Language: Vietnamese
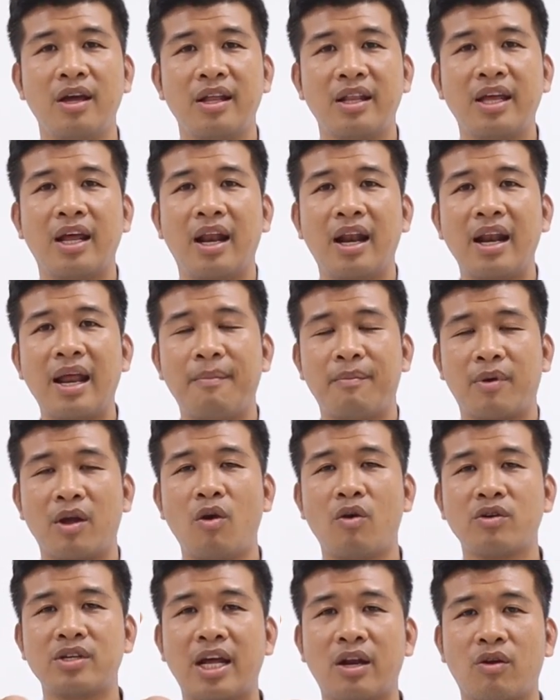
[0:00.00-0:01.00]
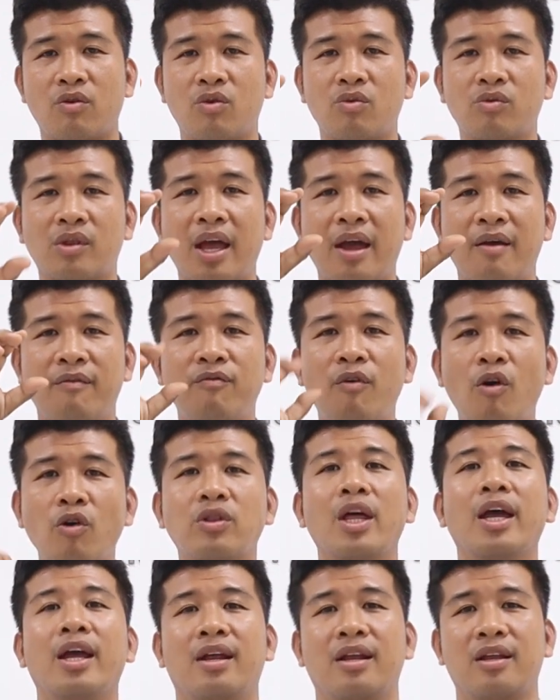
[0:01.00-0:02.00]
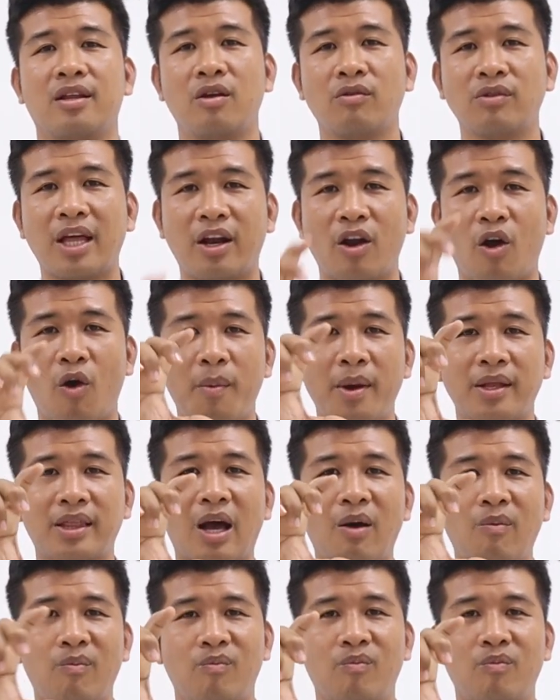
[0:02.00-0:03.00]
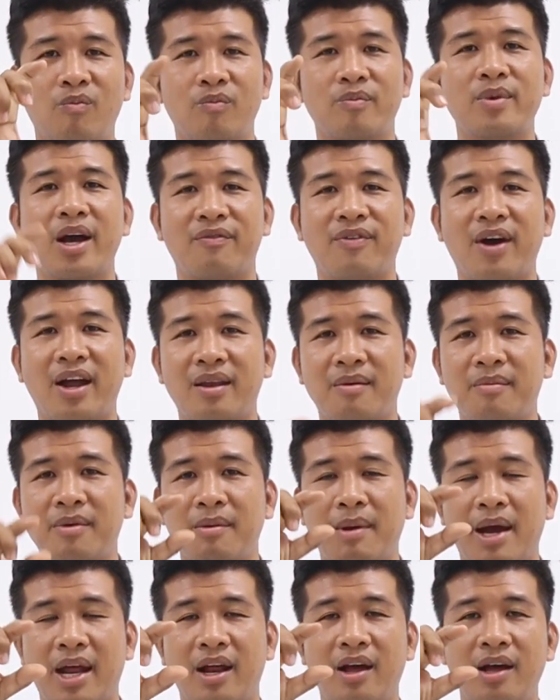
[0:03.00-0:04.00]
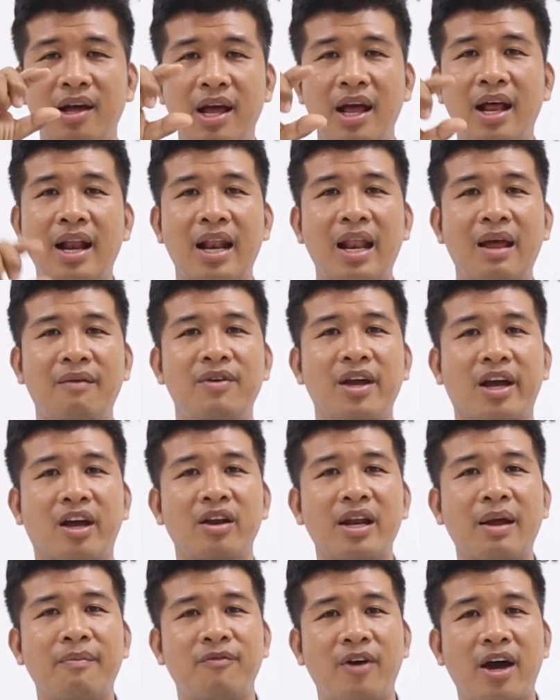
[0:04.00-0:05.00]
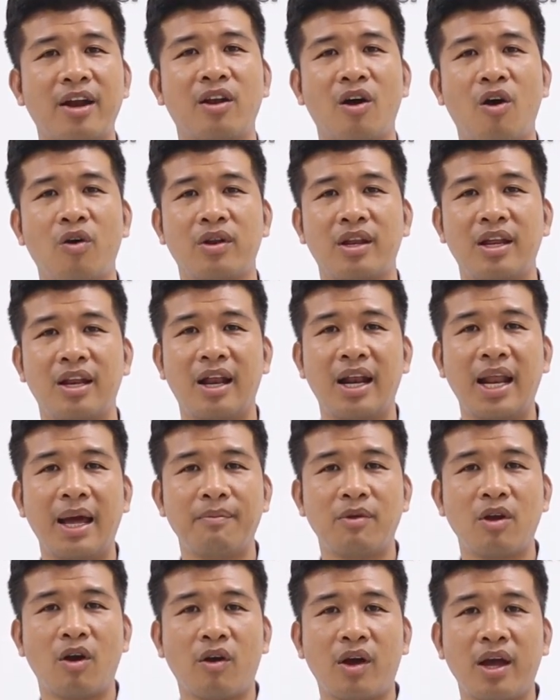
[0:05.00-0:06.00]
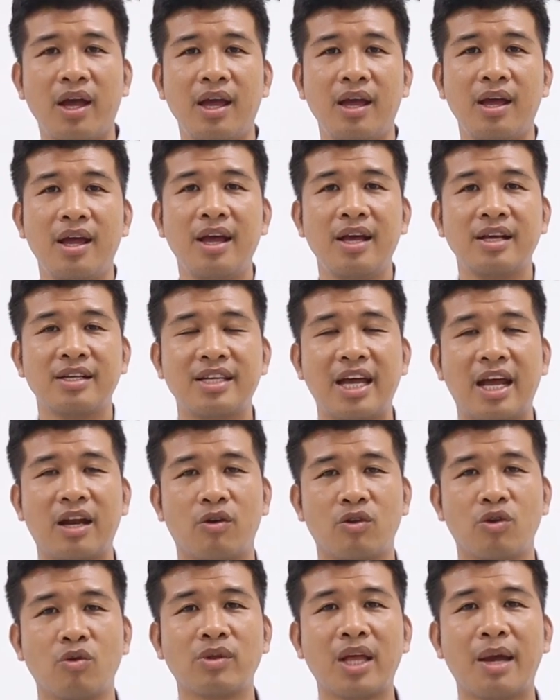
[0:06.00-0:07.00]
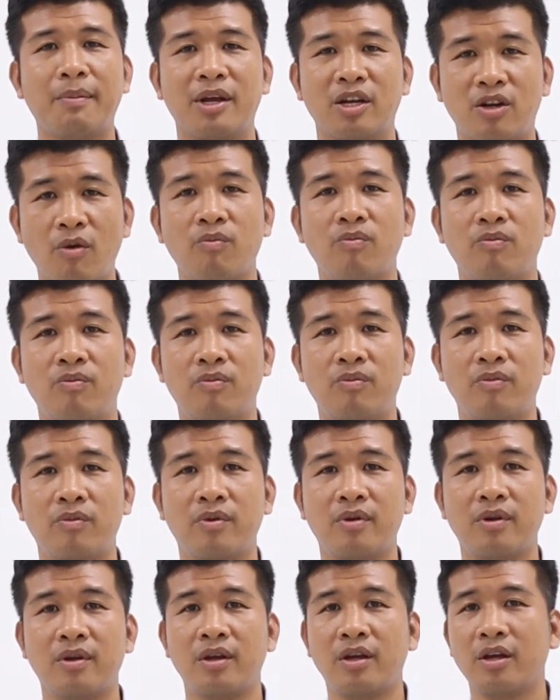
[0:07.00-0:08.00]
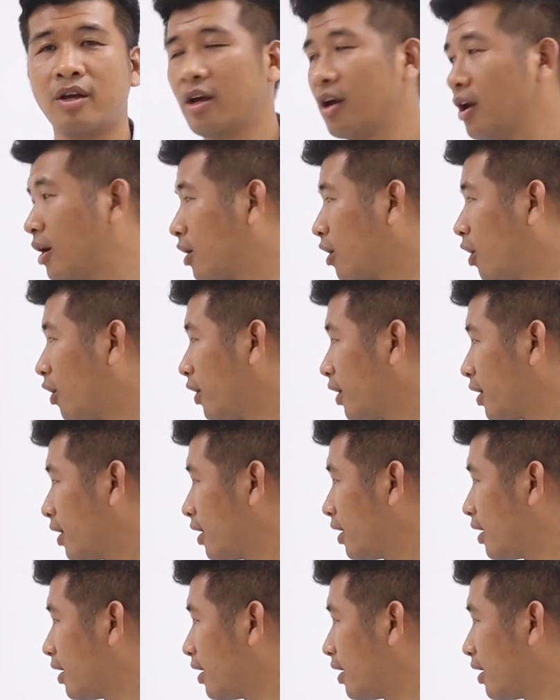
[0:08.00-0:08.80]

thì nó làm cái ô sàn của chúng ta vô tình chúng ta đổ bê tông 10 phân nhưng mà nó làm việc có 5 phân thôi thì nó làm cho cái sàn của chúng ta bị rung rồi